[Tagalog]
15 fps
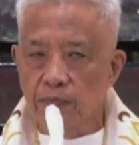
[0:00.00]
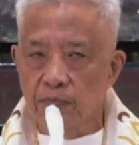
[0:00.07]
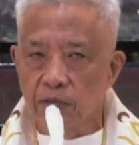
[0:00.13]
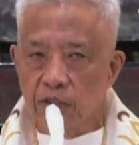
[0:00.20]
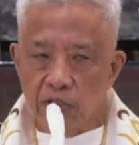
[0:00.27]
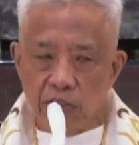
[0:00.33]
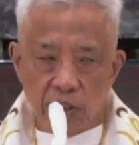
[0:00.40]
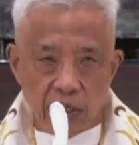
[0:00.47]

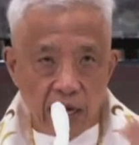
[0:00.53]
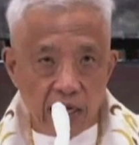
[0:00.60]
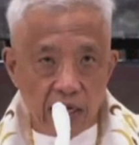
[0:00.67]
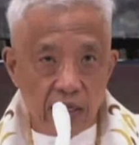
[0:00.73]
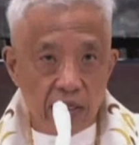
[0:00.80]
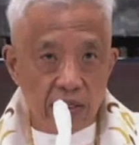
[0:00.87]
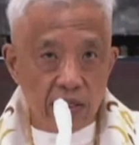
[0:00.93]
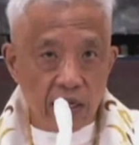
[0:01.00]

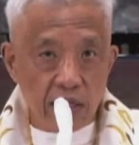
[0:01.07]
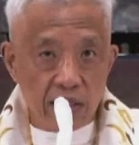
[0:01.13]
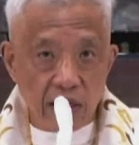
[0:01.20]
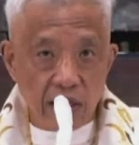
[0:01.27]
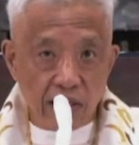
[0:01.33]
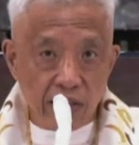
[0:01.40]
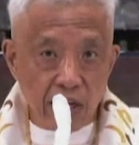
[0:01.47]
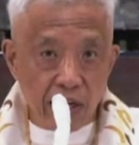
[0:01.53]
Sinalin sa
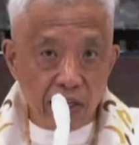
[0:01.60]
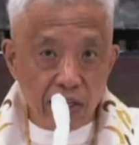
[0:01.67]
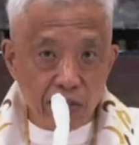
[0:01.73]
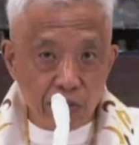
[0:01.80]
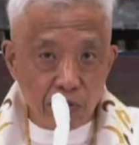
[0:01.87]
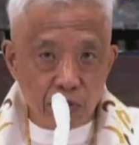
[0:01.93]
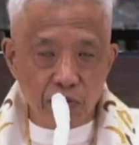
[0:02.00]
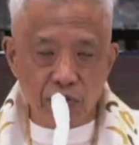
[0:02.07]
salita ni
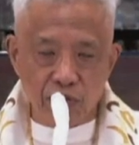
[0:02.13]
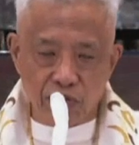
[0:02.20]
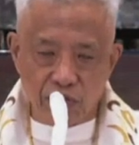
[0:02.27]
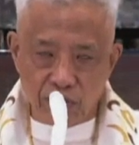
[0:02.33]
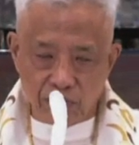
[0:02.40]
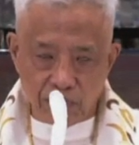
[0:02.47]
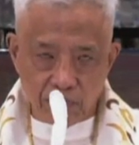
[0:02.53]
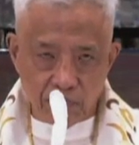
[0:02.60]
Jesus.
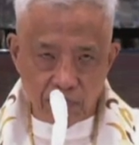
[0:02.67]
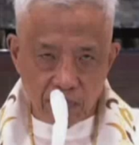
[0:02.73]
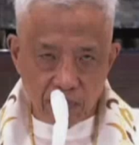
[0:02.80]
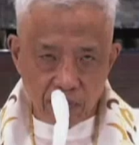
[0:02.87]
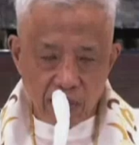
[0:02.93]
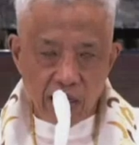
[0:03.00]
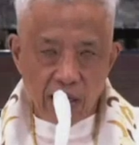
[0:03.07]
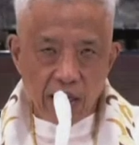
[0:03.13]

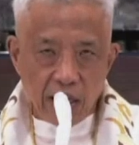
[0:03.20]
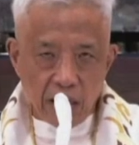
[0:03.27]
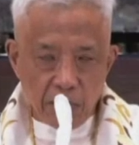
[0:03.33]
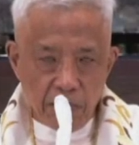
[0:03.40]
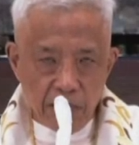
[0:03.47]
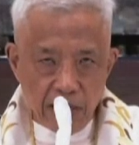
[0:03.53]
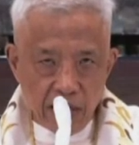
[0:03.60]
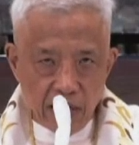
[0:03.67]

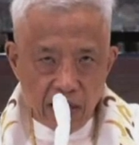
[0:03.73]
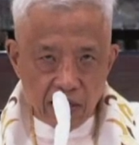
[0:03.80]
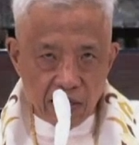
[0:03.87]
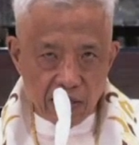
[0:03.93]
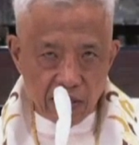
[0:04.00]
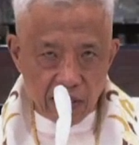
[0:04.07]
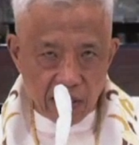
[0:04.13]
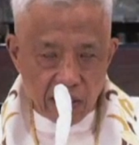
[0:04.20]
Ibinalik
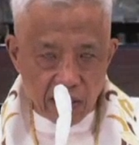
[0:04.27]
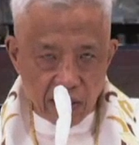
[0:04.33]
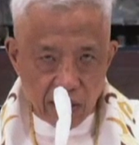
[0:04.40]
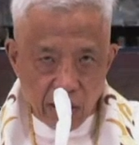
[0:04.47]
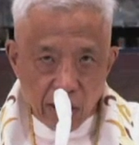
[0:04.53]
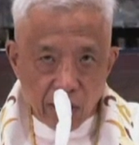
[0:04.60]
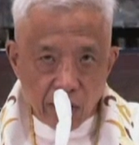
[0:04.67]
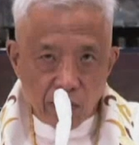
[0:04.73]
sa
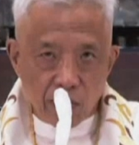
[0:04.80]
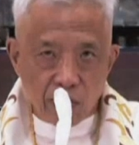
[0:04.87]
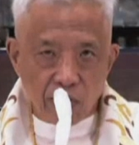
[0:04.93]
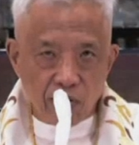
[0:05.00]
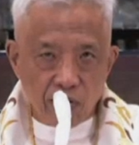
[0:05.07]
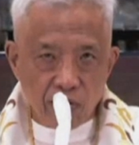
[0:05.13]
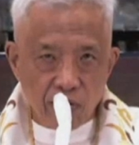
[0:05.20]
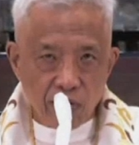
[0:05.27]
Grego.
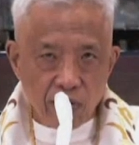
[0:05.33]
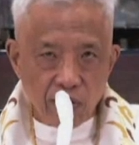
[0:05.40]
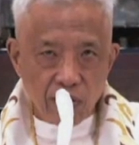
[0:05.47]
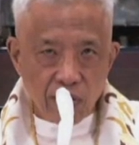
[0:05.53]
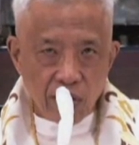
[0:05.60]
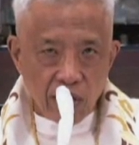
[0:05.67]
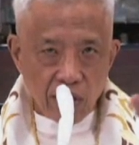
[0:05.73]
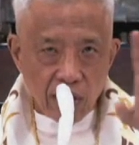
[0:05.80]

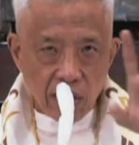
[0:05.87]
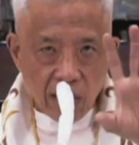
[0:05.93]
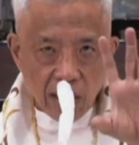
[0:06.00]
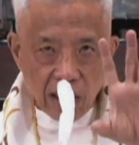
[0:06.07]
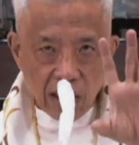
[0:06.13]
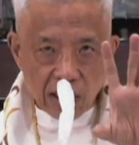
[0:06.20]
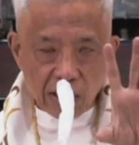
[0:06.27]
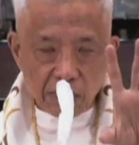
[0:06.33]

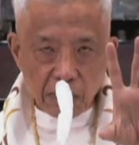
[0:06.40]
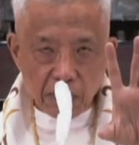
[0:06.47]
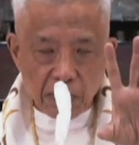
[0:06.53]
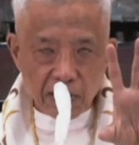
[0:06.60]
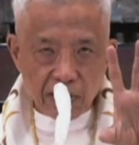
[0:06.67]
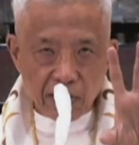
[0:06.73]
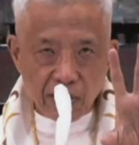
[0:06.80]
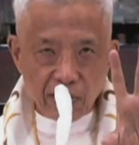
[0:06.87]
Ang lumabas
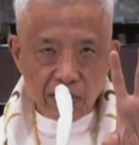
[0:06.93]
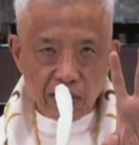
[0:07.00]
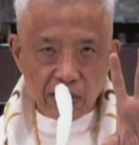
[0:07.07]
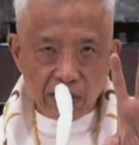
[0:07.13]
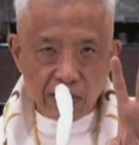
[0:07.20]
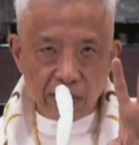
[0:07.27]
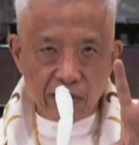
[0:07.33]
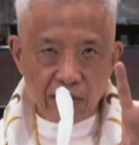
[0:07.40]
ngayon
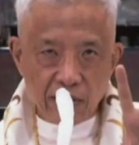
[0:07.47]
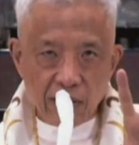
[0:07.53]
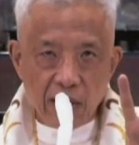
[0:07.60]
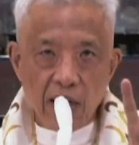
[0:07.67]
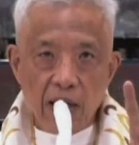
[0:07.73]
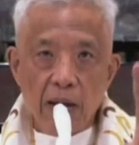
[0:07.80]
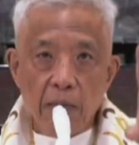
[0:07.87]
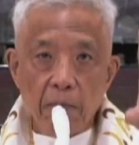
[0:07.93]
ganito.
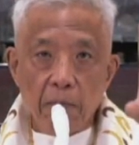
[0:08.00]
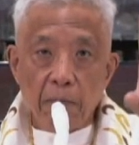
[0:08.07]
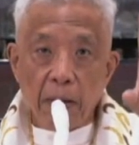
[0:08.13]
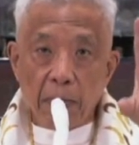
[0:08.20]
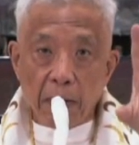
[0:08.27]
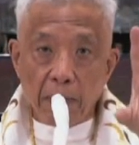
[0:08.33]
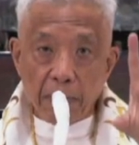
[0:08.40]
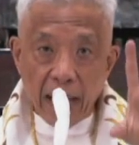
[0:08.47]

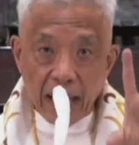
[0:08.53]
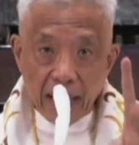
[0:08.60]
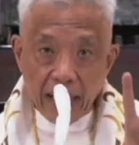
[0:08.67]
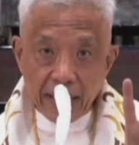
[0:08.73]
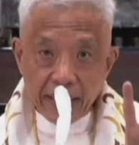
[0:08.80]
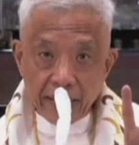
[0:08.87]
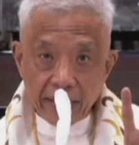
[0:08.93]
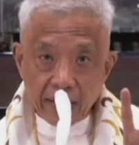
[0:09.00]

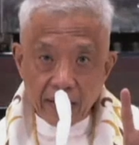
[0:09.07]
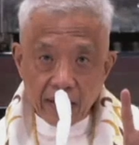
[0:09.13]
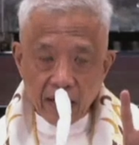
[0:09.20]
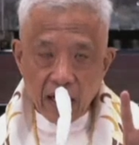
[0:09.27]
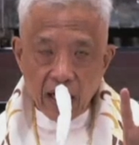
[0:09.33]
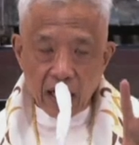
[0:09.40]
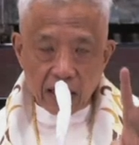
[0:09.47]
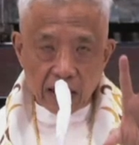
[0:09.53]
Mapapalad
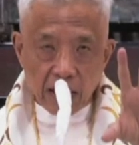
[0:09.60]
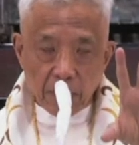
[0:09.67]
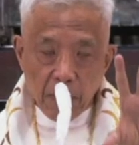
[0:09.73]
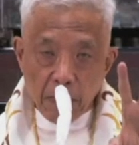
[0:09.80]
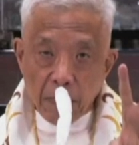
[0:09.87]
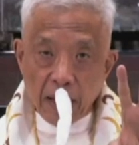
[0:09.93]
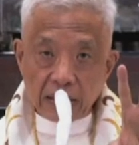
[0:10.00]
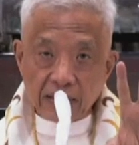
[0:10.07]
ang
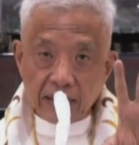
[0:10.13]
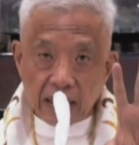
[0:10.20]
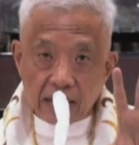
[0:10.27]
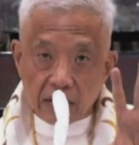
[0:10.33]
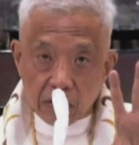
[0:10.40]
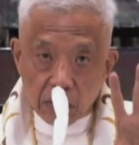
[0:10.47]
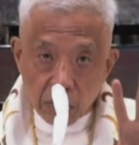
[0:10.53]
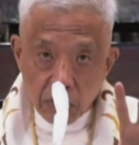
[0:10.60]

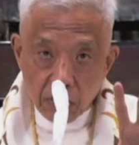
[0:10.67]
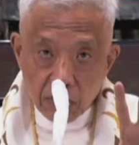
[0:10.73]
napapagtanto